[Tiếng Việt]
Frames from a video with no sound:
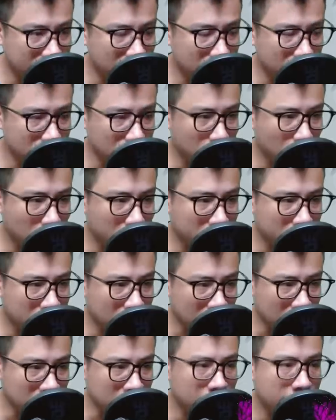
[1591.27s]
rồi
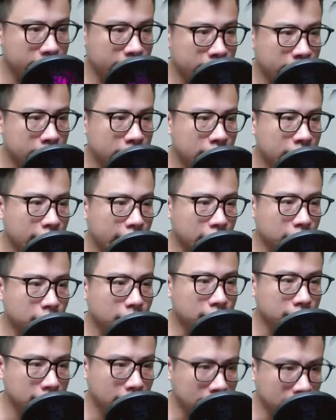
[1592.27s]
ngẩng lên, ánh
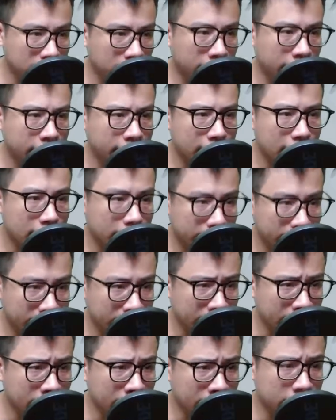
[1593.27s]
mắt đầy vẻ nặng nề
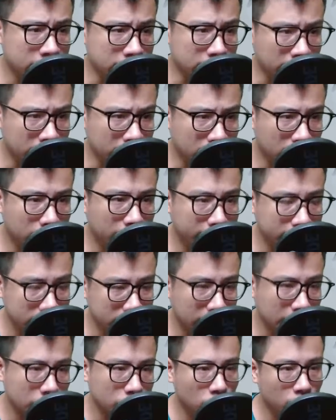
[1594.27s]
nhìn thân ảnh
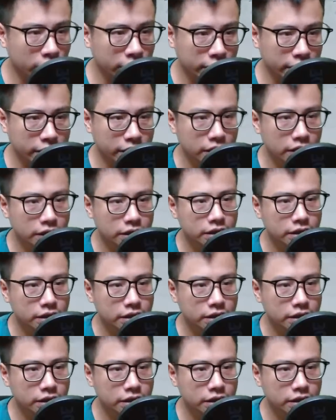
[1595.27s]
trẻ tuổi kia.